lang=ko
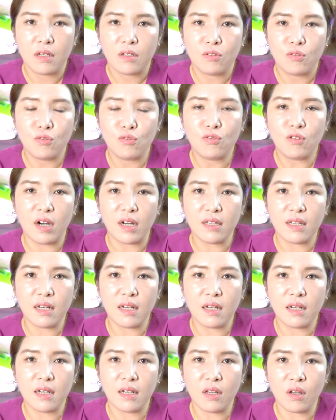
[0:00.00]
누구
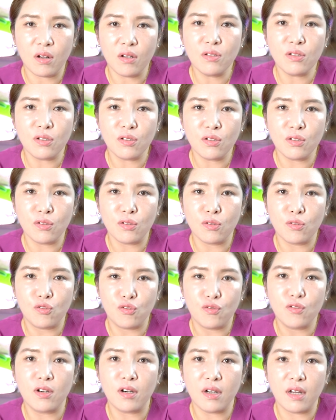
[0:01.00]
하나 혈서 쓰고
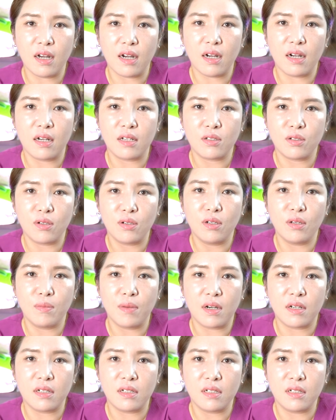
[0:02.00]
죽어야 저희
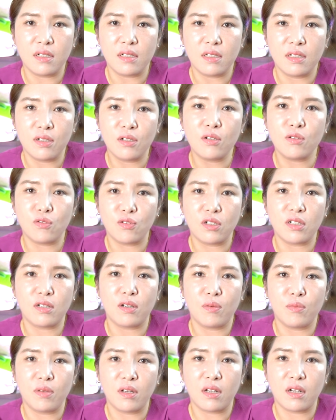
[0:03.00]
말을 들어주실
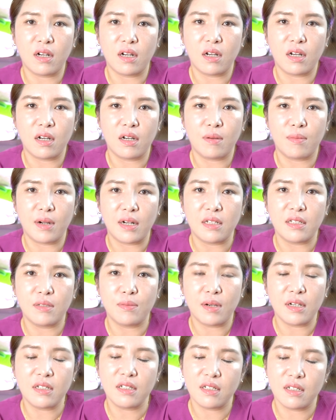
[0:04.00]
겁니까?
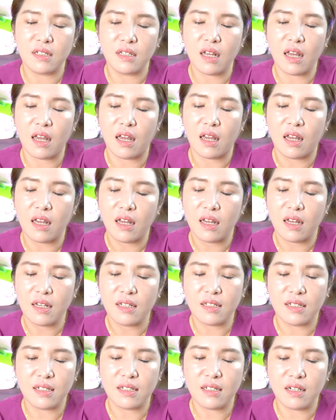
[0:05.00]
말씀하시는데
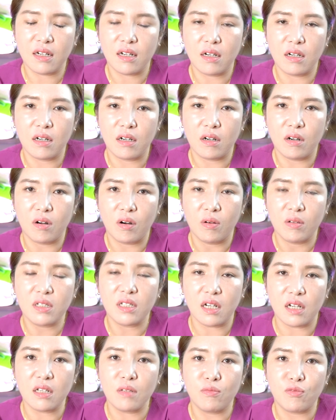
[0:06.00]
진짜
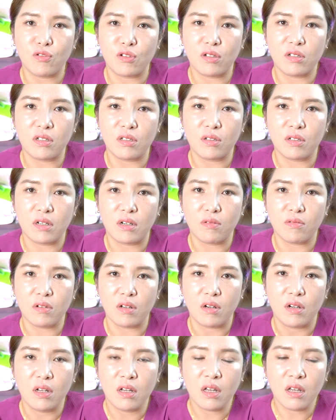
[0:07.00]
억장이
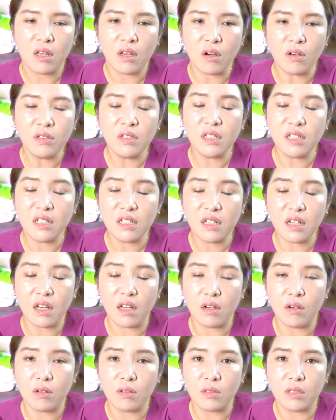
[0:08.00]
무너지더라고요.
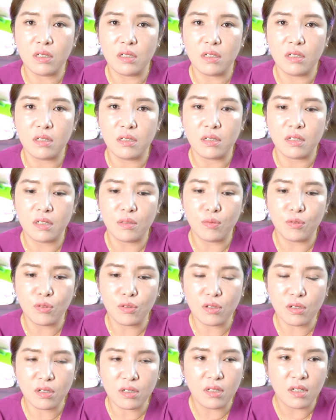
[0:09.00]
현실이에요. 지금
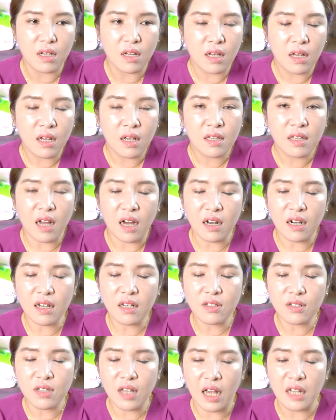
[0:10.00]
그분들은
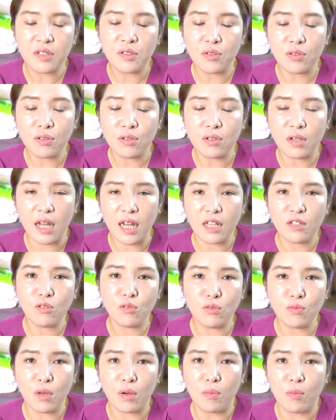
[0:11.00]
나라에서
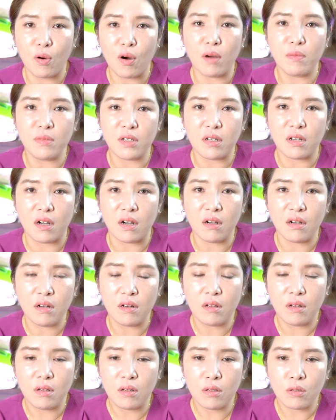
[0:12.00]
대출해주면 뭐합니까?
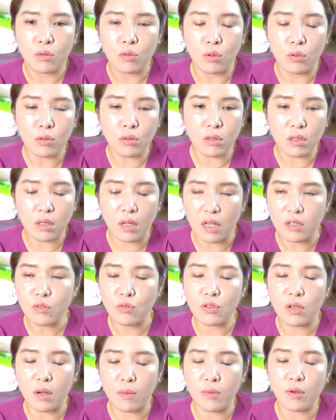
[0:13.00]
돈,
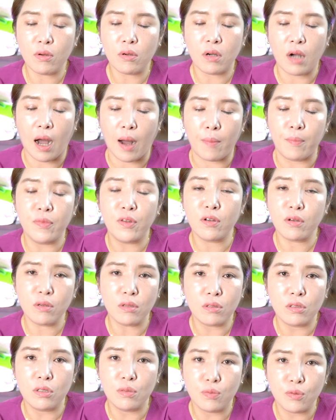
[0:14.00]
대출하면 갚는
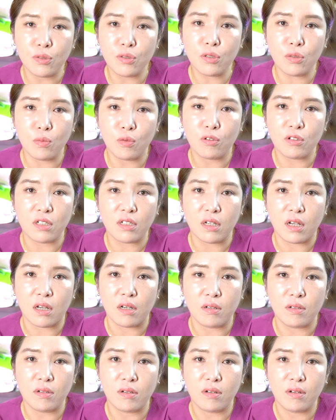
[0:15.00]
건 그분들
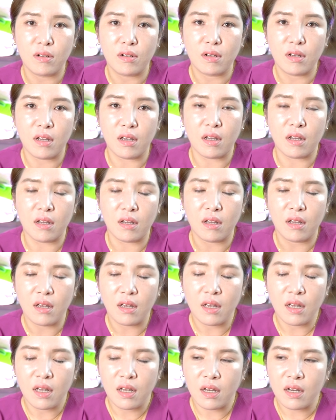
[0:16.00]
몫이에요. 예.
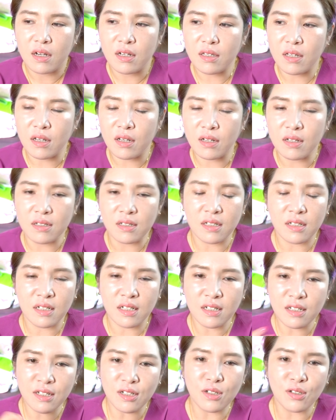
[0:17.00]
근데
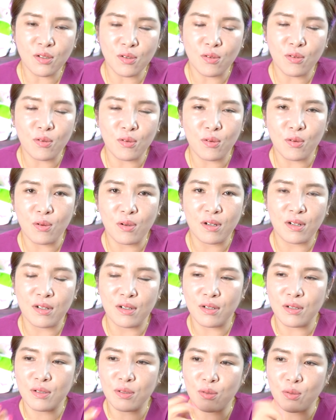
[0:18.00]
실질적으로
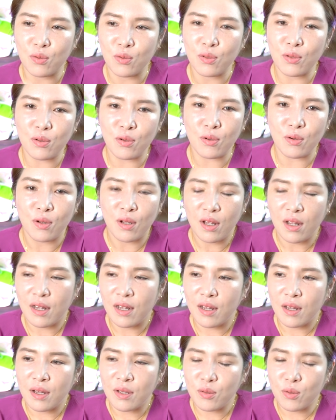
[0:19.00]
그 돈으로
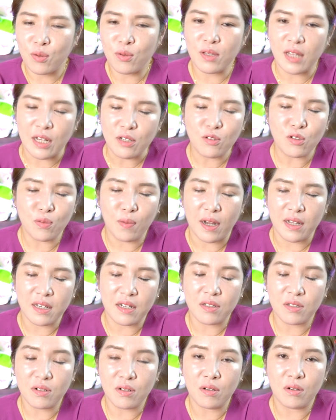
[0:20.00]
돈 대출
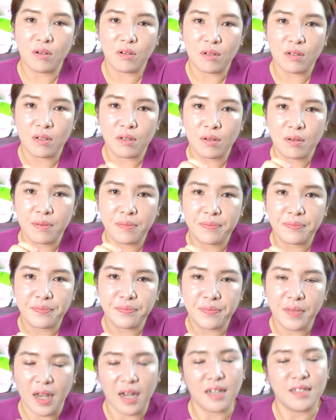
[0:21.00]
받아서
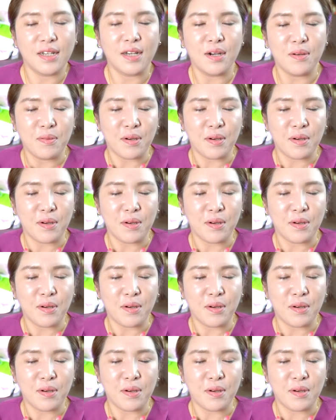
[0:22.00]
아 제가